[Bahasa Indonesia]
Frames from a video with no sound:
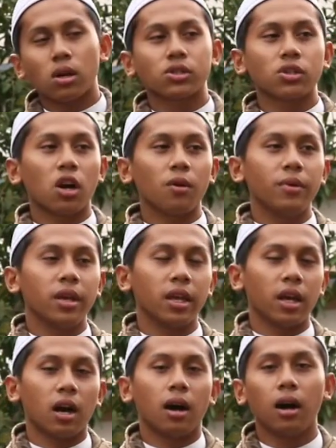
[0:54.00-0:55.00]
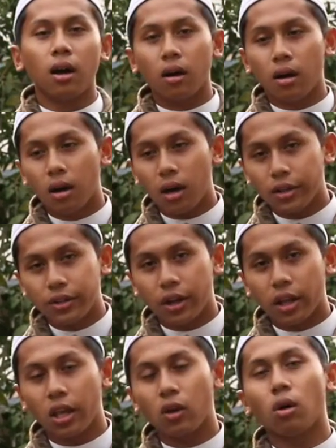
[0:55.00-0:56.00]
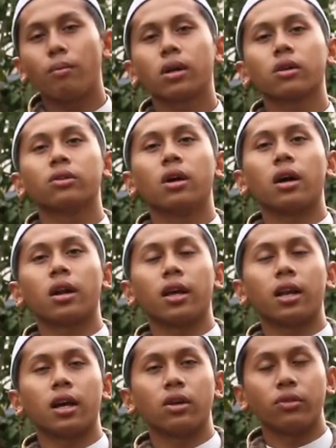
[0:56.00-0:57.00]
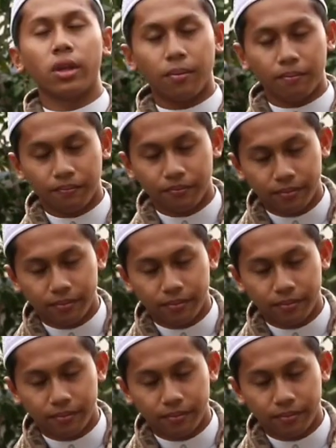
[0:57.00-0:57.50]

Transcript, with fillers: wa sahbihi haqqa qadrihi wa miqdarihil azim